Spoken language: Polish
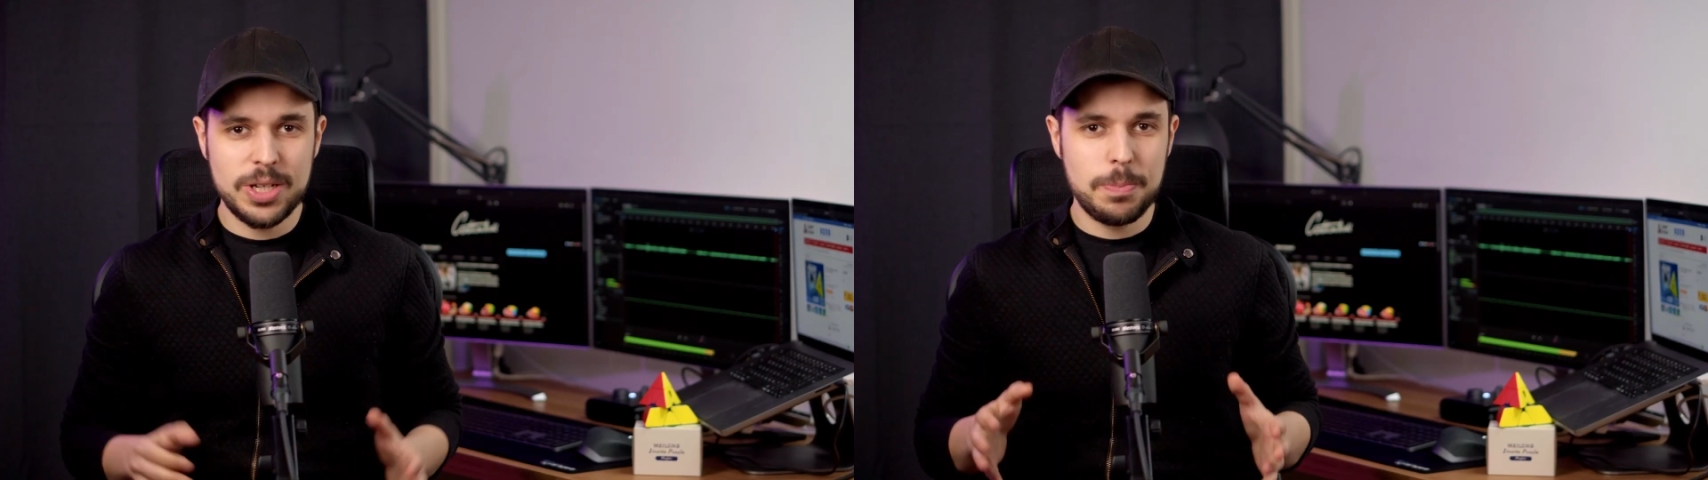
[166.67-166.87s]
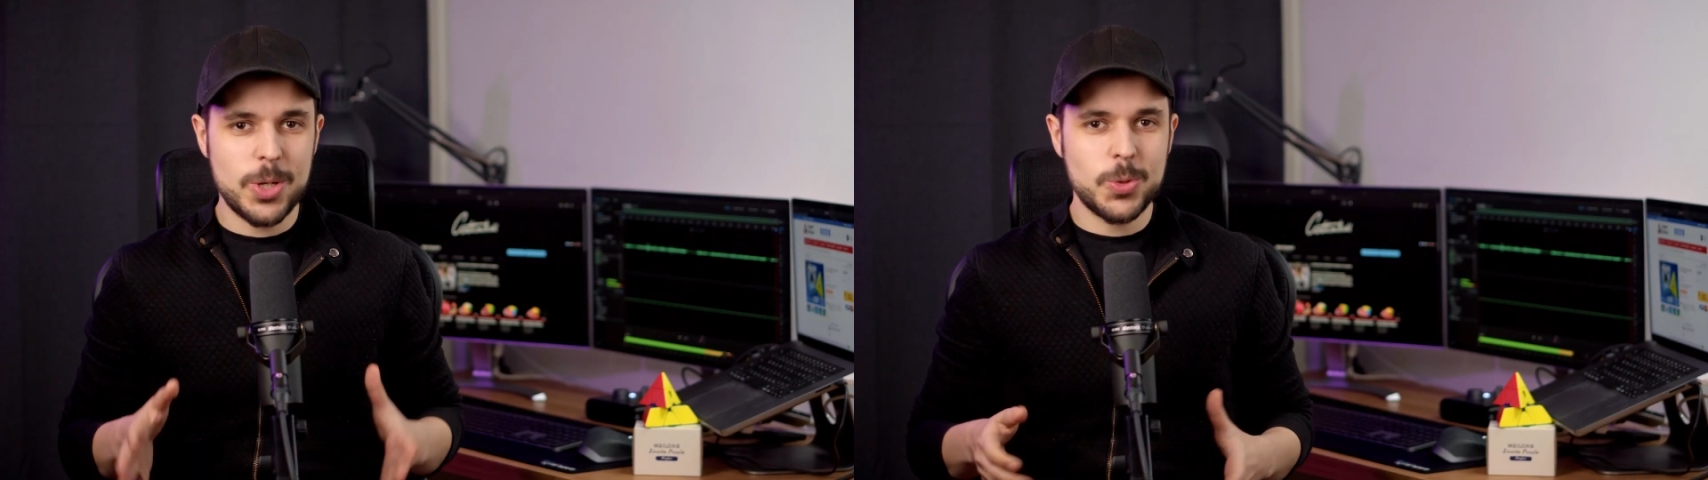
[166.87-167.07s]

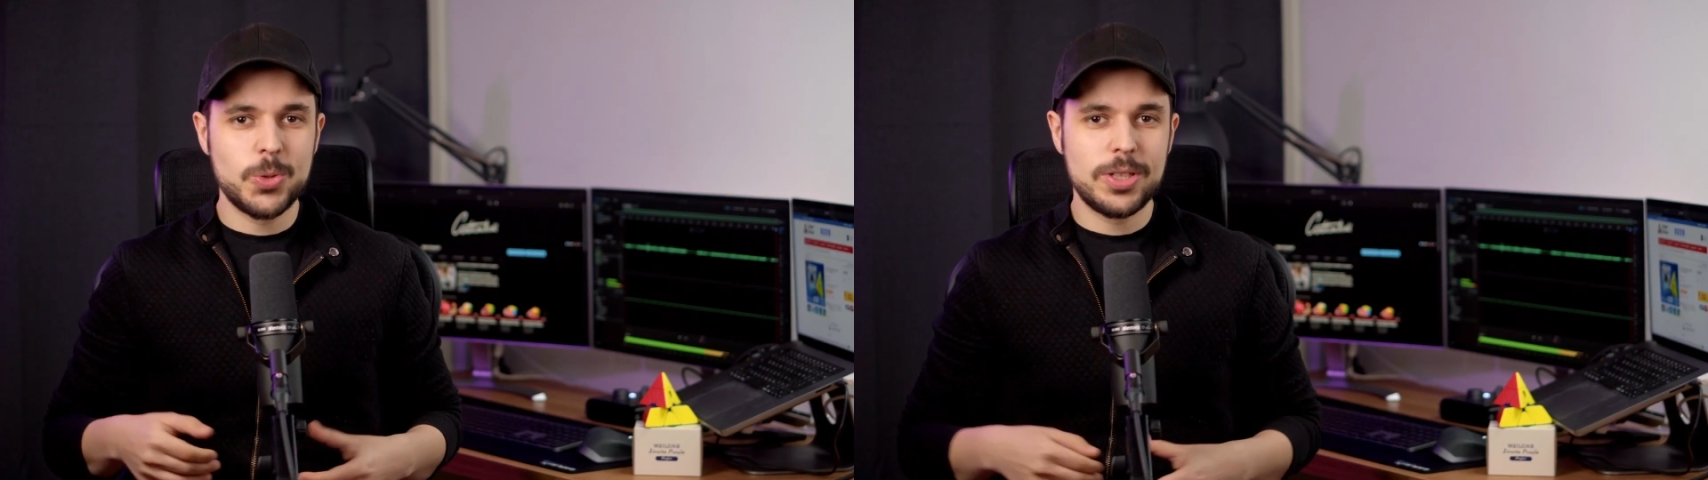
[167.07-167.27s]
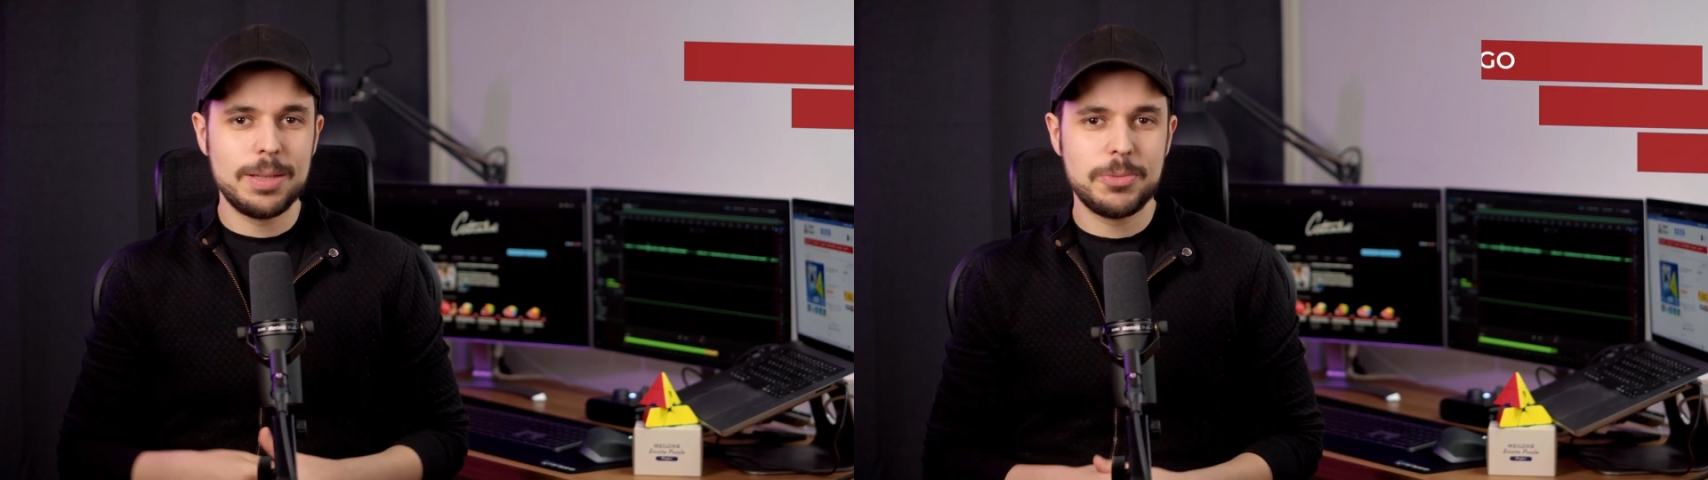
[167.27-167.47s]
że
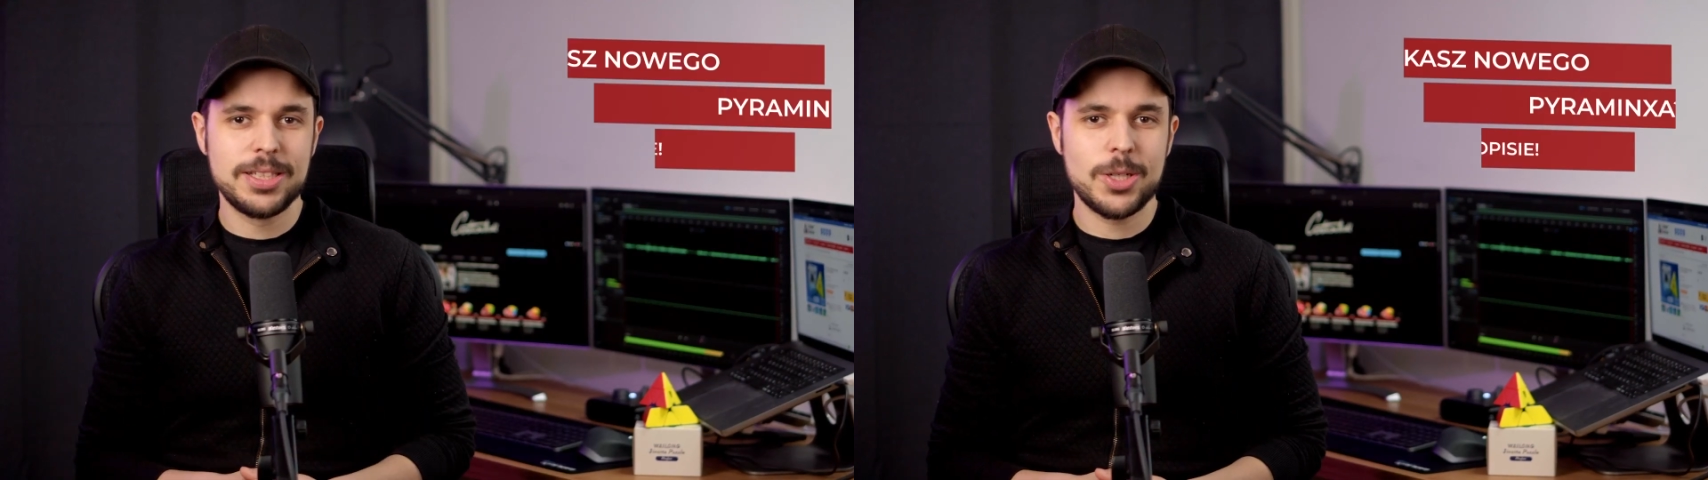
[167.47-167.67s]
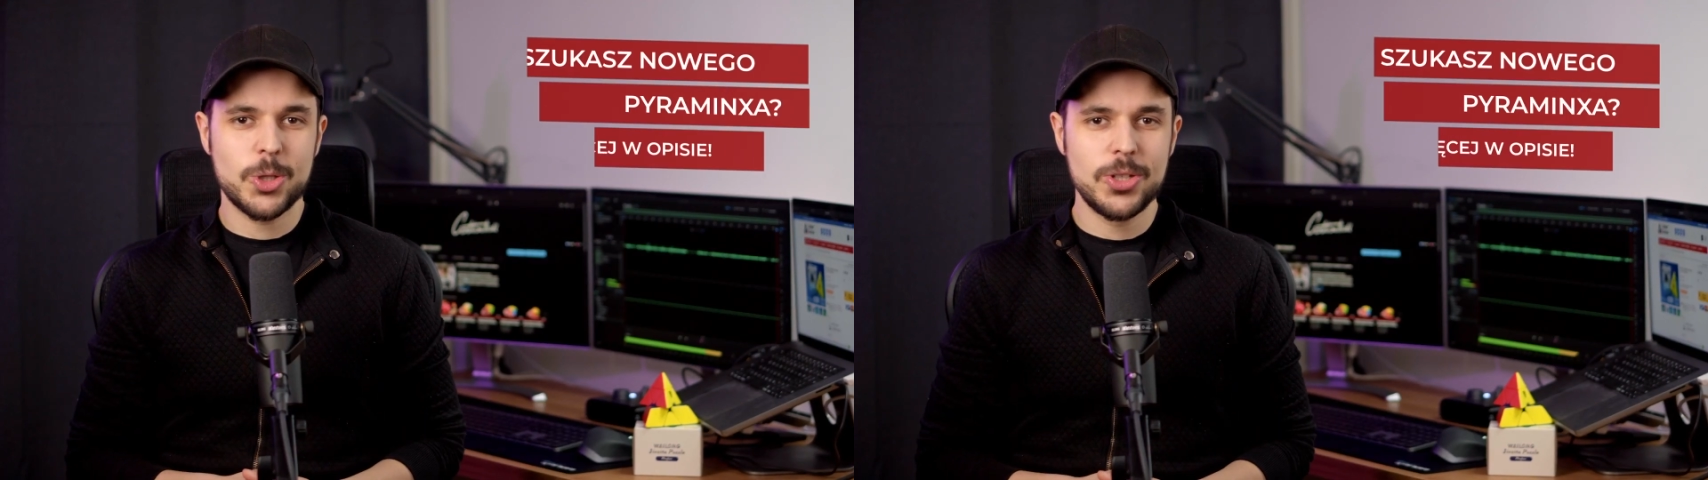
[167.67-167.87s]
produkt ten
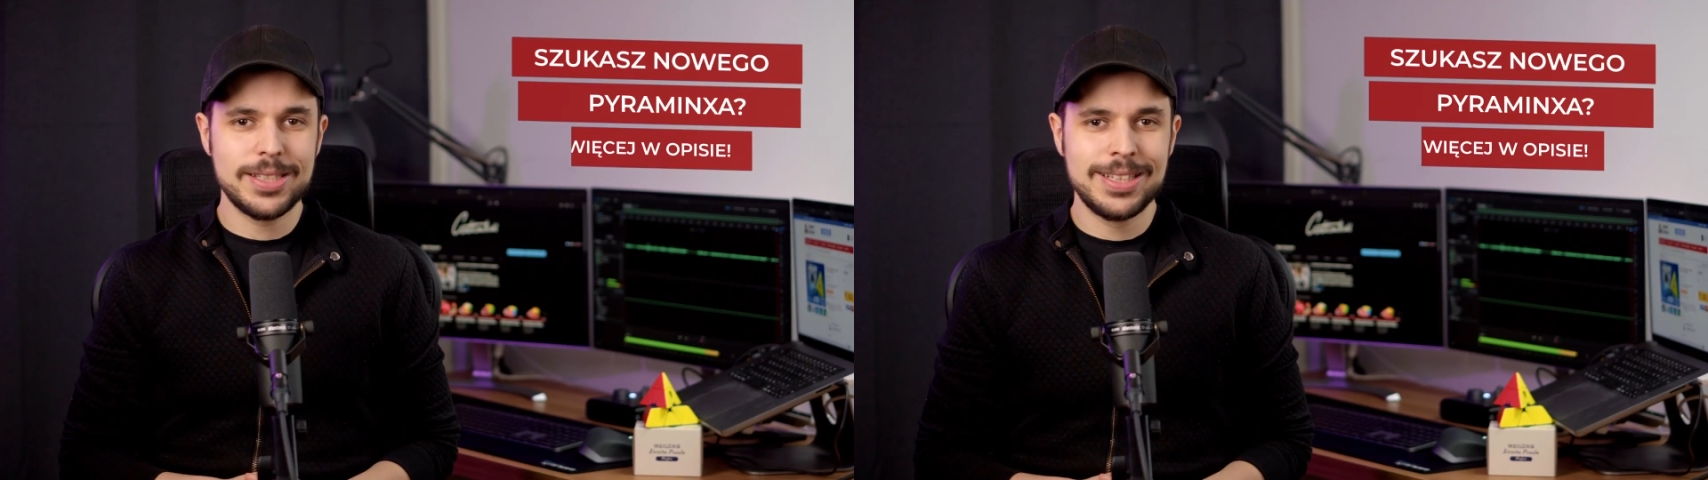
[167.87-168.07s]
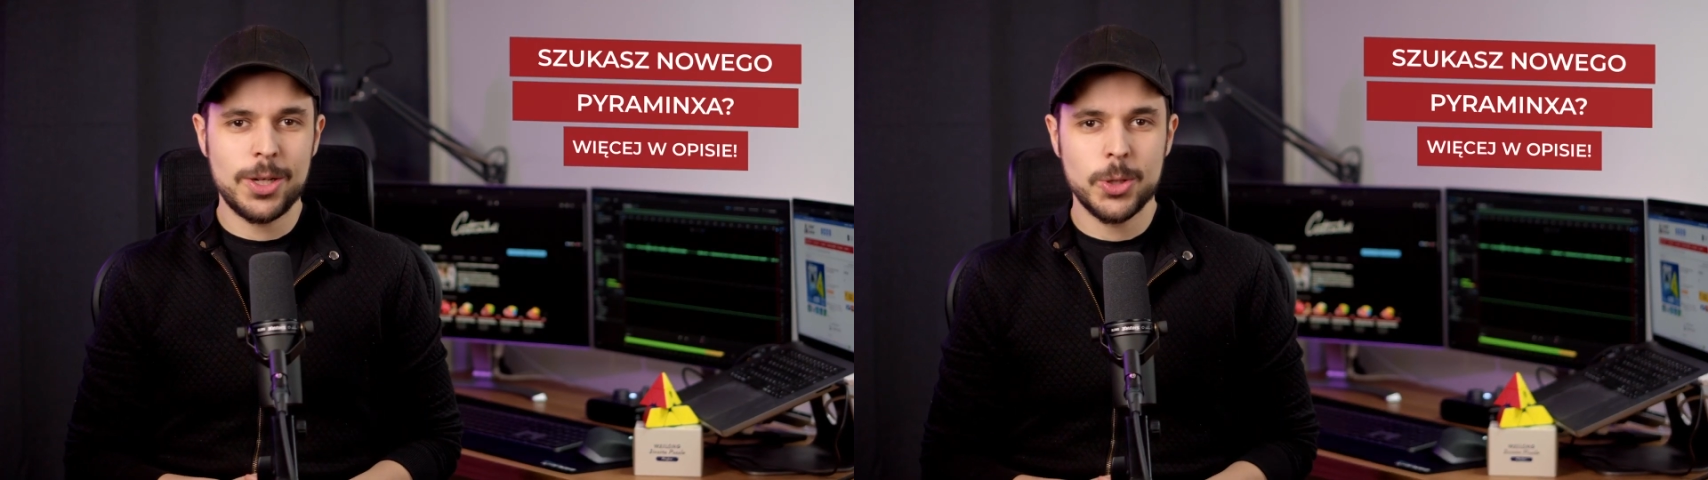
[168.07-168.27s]
przeznaczony
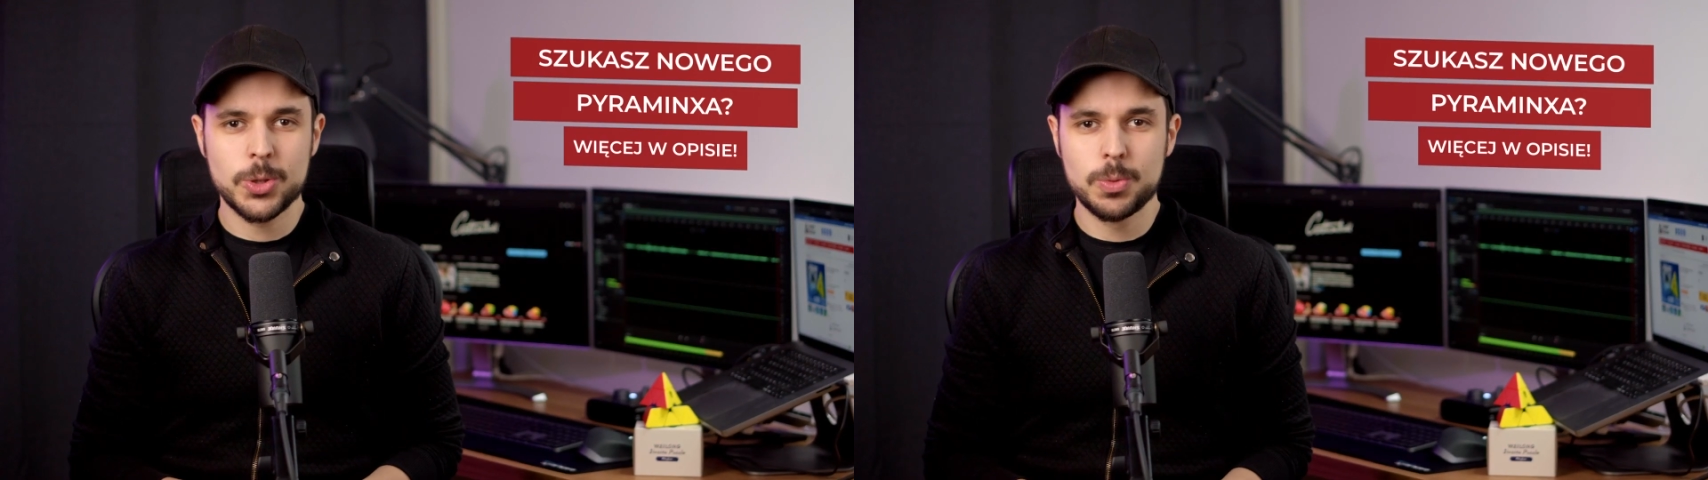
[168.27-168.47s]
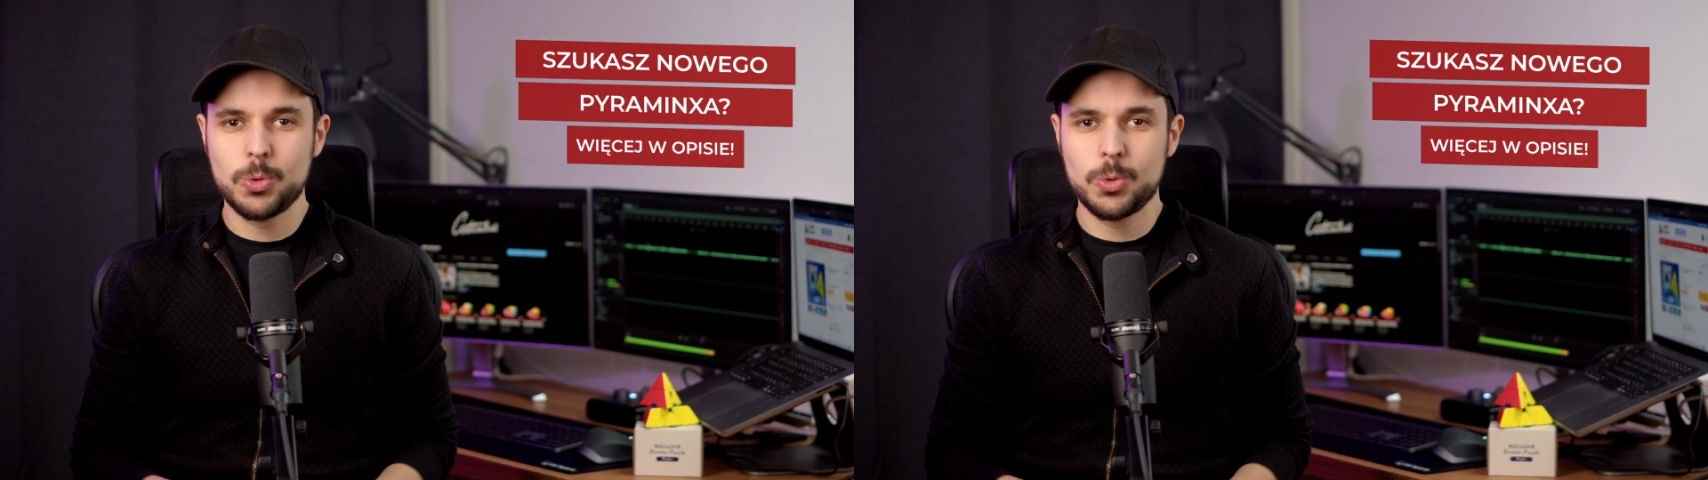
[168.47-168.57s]
jest dla osób,